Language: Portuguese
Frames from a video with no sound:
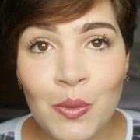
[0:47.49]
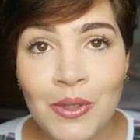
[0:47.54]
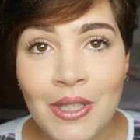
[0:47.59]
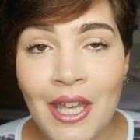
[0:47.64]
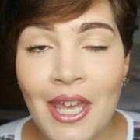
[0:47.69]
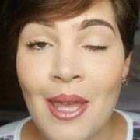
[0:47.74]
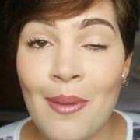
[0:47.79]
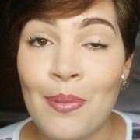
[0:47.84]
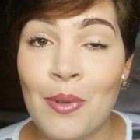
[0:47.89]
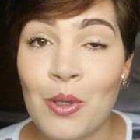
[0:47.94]

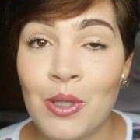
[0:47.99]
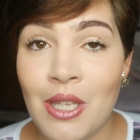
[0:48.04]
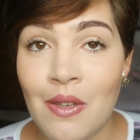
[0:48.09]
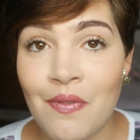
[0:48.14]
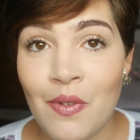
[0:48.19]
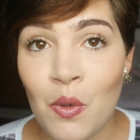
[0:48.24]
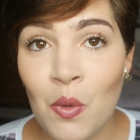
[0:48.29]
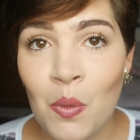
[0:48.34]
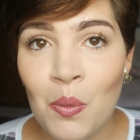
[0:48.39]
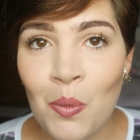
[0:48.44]
Na época eu
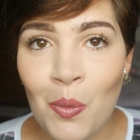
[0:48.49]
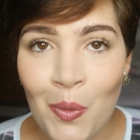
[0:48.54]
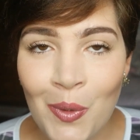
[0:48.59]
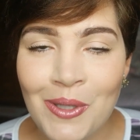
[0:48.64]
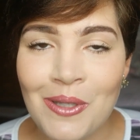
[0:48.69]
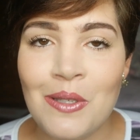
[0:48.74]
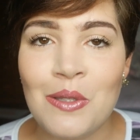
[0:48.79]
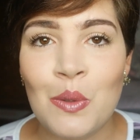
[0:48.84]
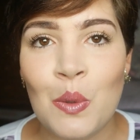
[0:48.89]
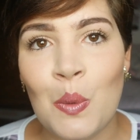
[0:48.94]
tava com
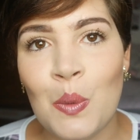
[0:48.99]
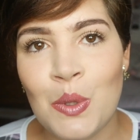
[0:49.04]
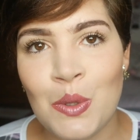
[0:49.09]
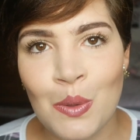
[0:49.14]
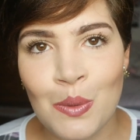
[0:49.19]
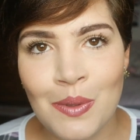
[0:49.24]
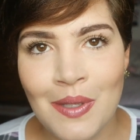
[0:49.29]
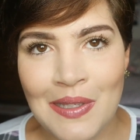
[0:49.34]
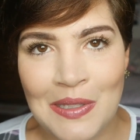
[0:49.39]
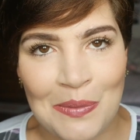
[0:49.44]
muitas
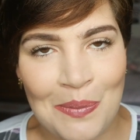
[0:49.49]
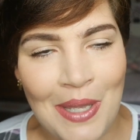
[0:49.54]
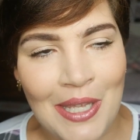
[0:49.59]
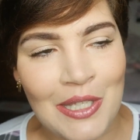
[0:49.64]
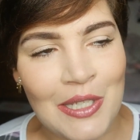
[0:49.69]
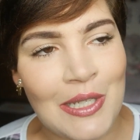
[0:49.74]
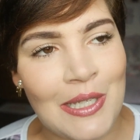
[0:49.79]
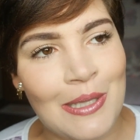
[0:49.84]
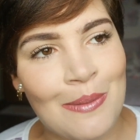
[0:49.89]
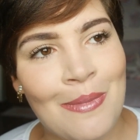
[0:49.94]
consultas
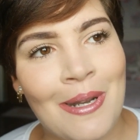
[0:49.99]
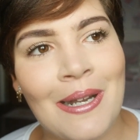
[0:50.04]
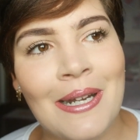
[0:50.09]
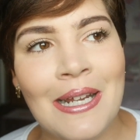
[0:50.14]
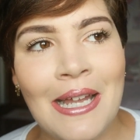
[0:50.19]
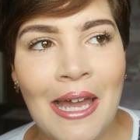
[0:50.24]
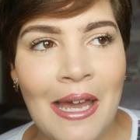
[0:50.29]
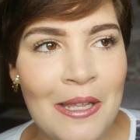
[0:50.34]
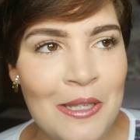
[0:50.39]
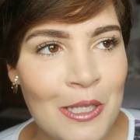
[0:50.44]
médicas
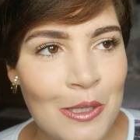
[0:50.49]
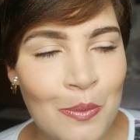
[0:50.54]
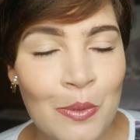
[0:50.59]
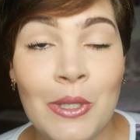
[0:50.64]
marcadas,